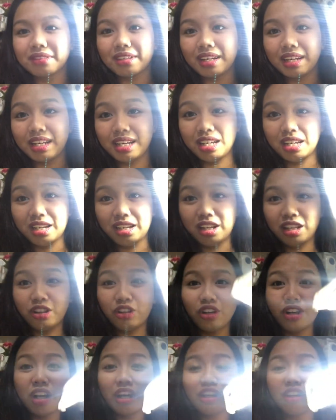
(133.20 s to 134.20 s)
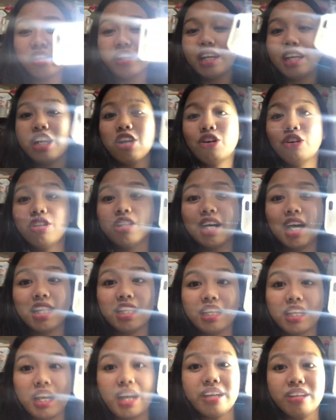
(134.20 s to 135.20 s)
Ayan. Ito yung lang yung ilaw ko
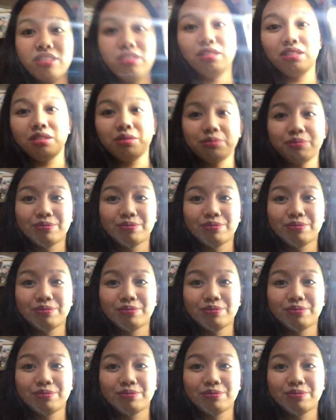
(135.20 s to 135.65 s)
dati, guys.